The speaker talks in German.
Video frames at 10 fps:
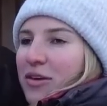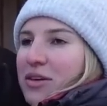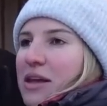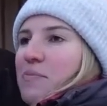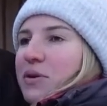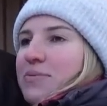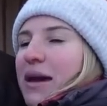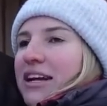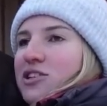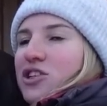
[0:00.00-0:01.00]
und liebt
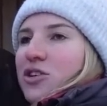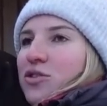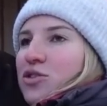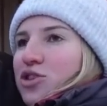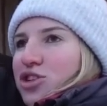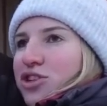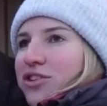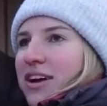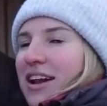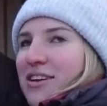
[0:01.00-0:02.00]
Menschen und Kuscheln
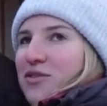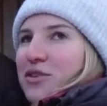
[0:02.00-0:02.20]
und alles.